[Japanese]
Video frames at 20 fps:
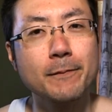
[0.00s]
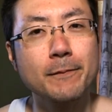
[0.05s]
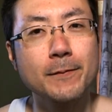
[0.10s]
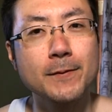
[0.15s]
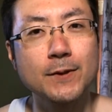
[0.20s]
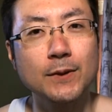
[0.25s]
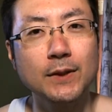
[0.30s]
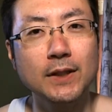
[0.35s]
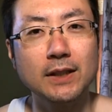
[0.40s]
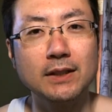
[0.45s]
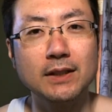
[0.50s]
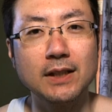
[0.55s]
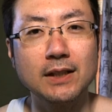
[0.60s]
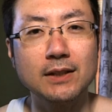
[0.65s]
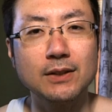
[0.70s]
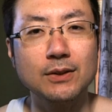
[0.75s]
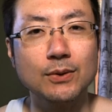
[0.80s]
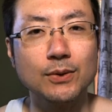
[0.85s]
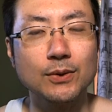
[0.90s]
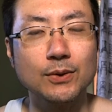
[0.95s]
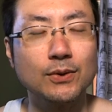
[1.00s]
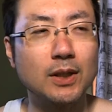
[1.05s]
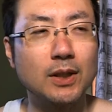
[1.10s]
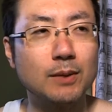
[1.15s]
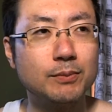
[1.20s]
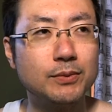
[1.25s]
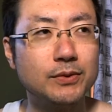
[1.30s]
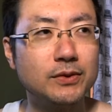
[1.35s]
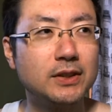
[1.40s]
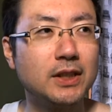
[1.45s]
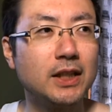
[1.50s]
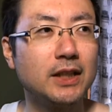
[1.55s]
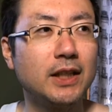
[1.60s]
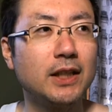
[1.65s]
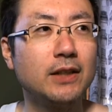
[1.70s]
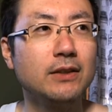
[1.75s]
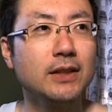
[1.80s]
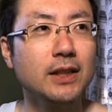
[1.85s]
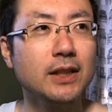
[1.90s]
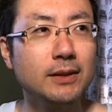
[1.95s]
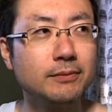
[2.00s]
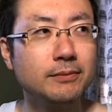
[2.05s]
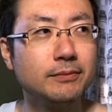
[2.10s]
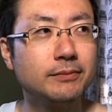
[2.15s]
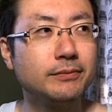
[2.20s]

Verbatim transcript: それが伝統とか文化だよね